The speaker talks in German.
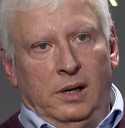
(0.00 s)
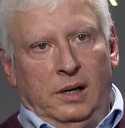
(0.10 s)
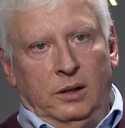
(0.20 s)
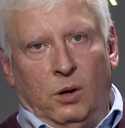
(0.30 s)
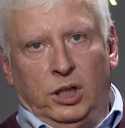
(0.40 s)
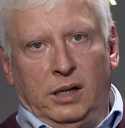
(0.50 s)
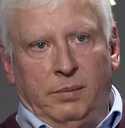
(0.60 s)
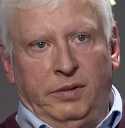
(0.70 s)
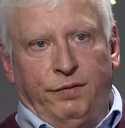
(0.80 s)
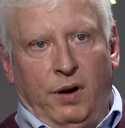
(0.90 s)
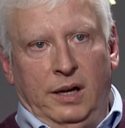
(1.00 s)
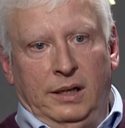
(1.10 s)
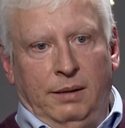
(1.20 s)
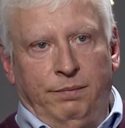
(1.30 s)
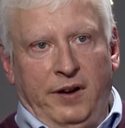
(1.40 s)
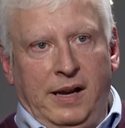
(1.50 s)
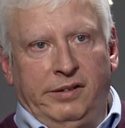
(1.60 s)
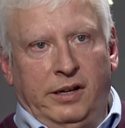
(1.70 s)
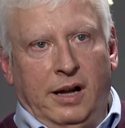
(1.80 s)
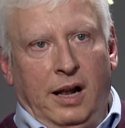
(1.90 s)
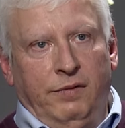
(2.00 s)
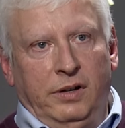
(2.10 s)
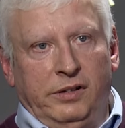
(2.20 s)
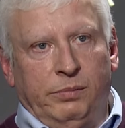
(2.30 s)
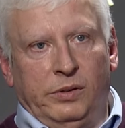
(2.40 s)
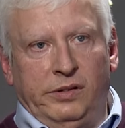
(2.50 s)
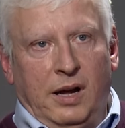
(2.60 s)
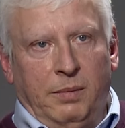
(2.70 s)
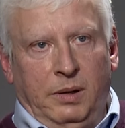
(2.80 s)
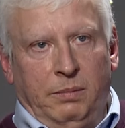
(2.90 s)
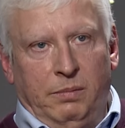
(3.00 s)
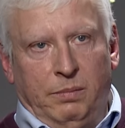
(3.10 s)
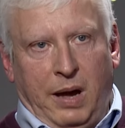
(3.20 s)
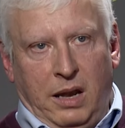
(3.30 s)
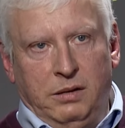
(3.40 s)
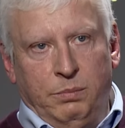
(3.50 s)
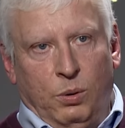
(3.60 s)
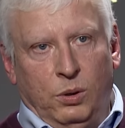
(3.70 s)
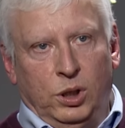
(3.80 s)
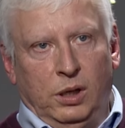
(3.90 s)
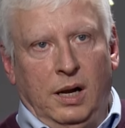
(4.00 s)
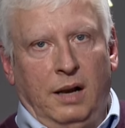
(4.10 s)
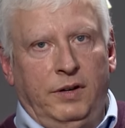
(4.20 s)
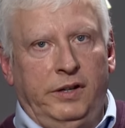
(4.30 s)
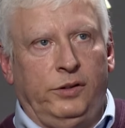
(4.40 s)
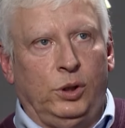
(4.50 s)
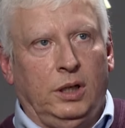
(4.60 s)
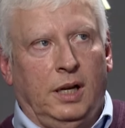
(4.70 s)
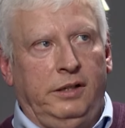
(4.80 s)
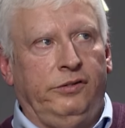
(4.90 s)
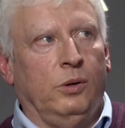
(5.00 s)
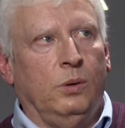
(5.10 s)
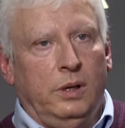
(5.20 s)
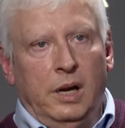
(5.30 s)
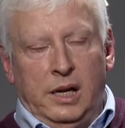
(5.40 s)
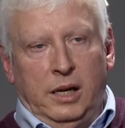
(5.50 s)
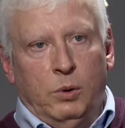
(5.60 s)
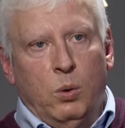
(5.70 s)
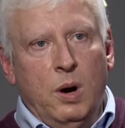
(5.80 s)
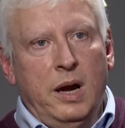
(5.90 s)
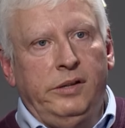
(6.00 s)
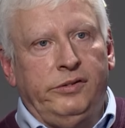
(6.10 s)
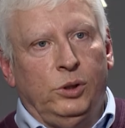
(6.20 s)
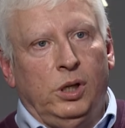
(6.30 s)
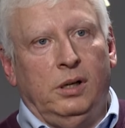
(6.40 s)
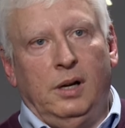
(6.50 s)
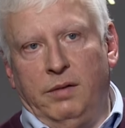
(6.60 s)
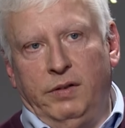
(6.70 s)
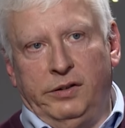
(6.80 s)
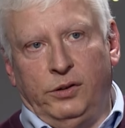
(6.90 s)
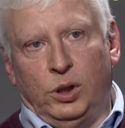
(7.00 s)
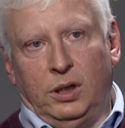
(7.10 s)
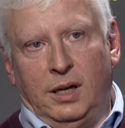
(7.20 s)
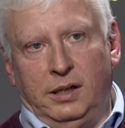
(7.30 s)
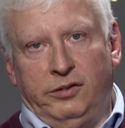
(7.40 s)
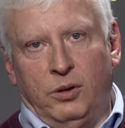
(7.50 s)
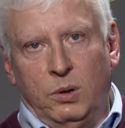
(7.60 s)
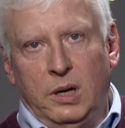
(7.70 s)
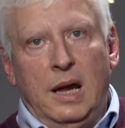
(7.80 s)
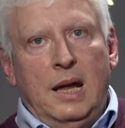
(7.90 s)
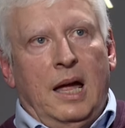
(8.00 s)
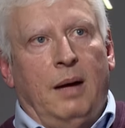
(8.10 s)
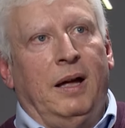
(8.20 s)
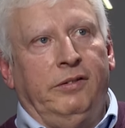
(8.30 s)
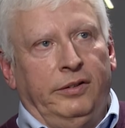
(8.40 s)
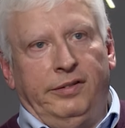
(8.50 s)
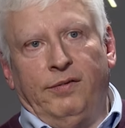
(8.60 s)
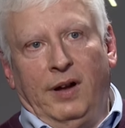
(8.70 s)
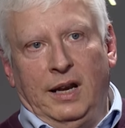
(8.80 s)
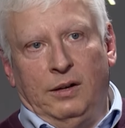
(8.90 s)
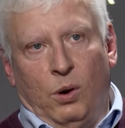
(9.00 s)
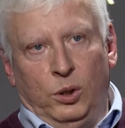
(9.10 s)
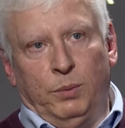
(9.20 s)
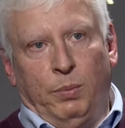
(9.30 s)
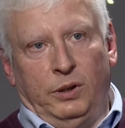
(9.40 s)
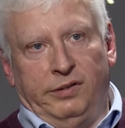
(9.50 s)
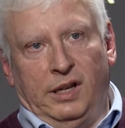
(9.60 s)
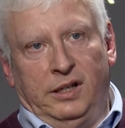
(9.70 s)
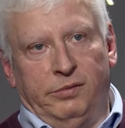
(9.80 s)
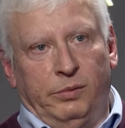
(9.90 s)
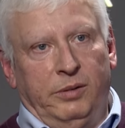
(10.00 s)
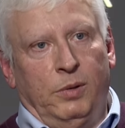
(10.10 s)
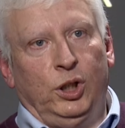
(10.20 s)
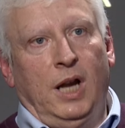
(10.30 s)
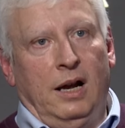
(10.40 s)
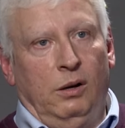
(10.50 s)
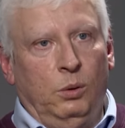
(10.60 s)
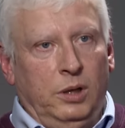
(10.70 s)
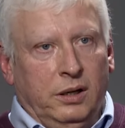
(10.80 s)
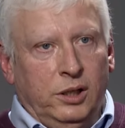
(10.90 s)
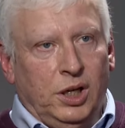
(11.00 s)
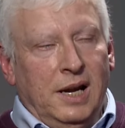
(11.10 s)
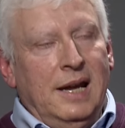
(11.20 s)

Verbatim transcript: In Deutschland haben sie vor allem den Pfälzer Calvinismus, sie haben im brandenburgischen kalvinistische Tradition, im kurhessischen kalvinistische Tradition. Aber ansonsten war der deutsche Protestantismus immer stark lutherisch.